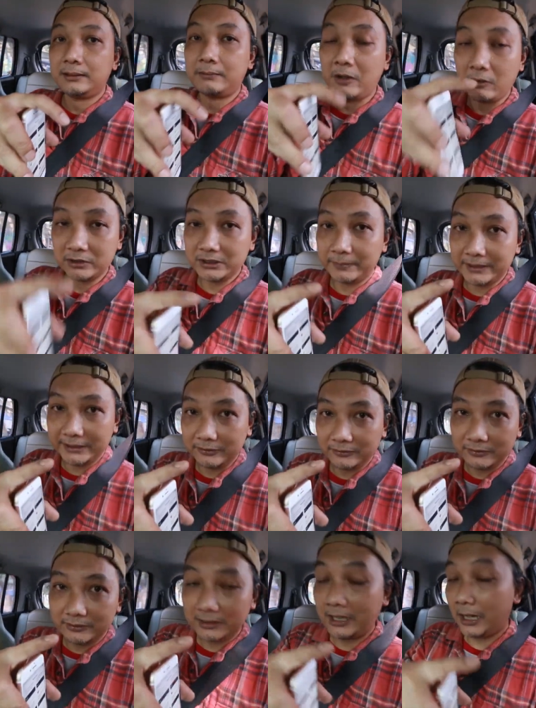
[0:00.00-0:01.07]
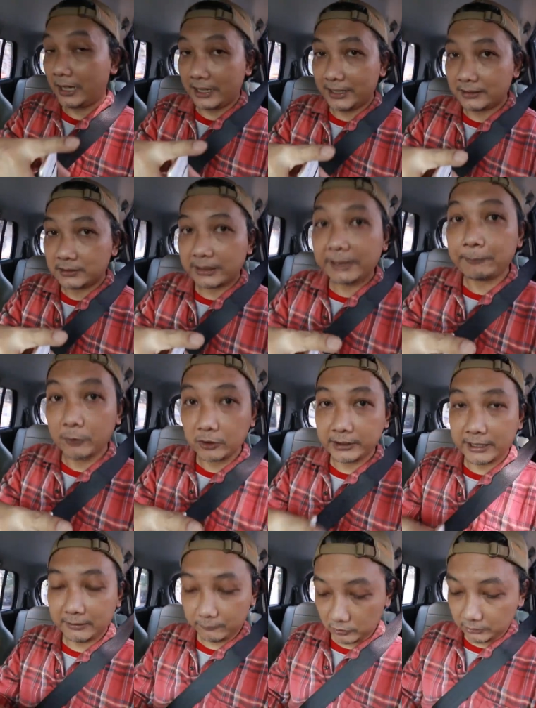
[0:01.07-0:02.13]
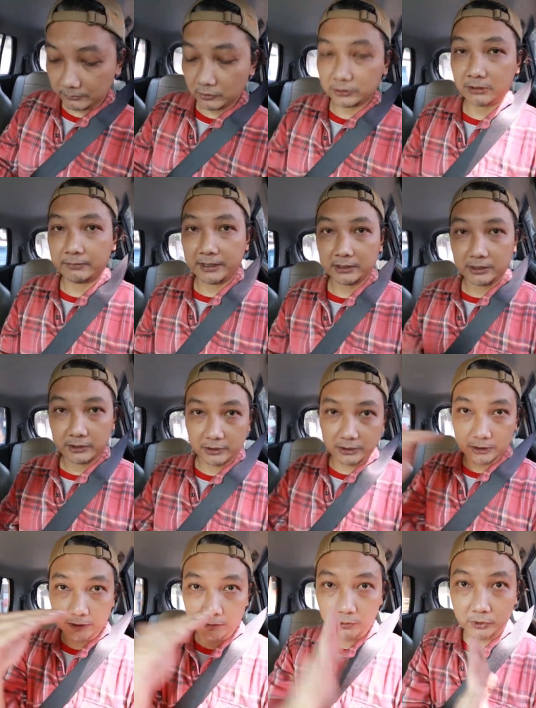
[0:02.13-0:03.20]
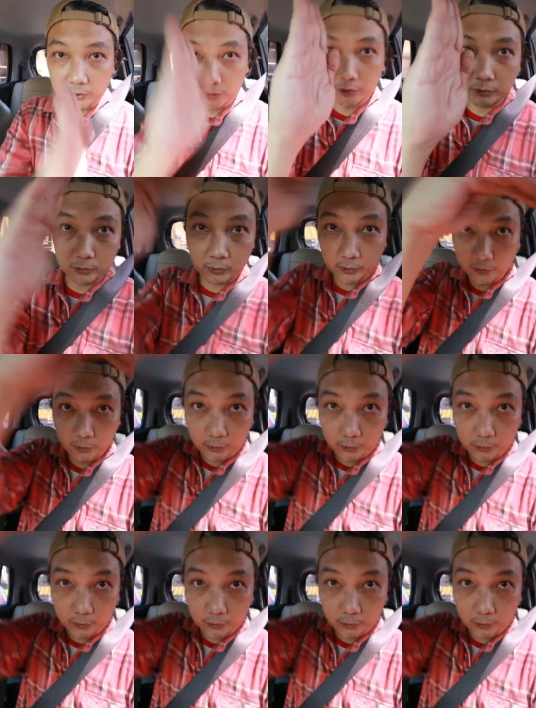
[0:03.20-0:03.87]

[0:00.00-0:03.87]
mau seperti itu enggak akan repot kan masa mau terbangnya gini gini gini